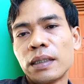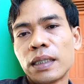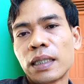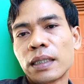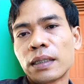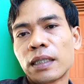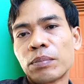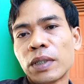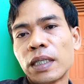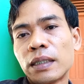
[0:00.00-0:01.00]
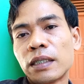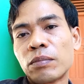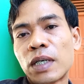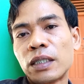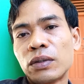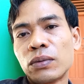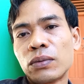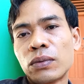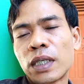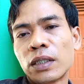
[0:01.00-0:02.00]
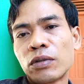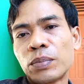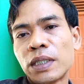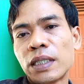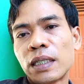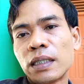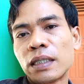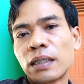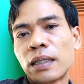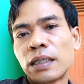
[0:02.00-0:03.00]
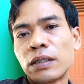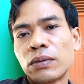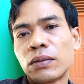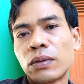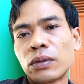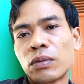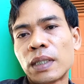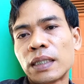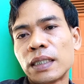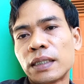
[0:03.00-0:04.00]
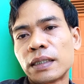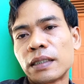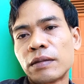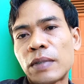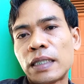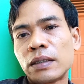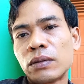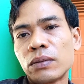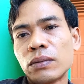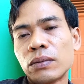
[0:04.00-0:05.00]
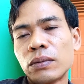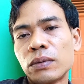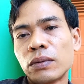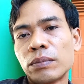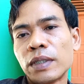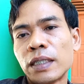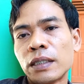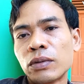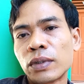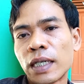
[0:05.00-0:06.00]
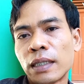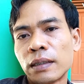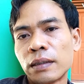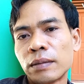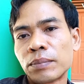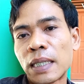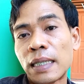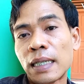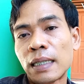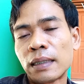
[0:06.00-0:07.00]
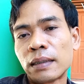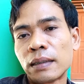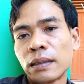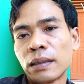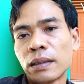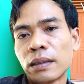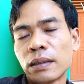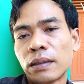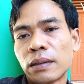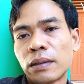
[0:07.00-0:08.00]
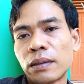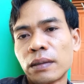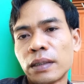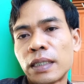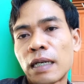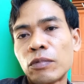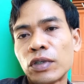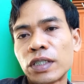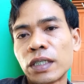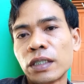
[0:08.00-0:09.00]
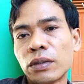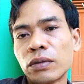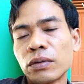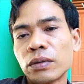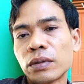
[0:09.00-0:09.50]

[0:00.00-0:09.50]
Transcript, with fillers: jika kita pengen terbantu atau pikiran kita itu otomatis terbantu untuk menentukan pandangan uh, di dalam lukisan itu